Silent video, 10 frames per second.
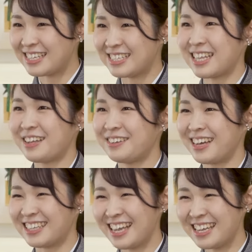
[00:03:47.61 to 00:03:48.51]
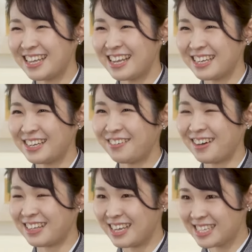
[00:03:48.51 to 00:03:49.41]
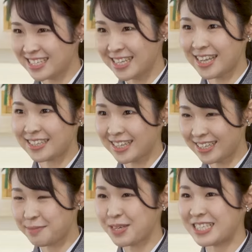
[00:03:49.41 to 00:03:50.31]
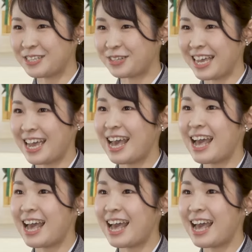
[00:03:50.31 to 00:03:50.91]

スタッフが丁寧にご案内させていただきますので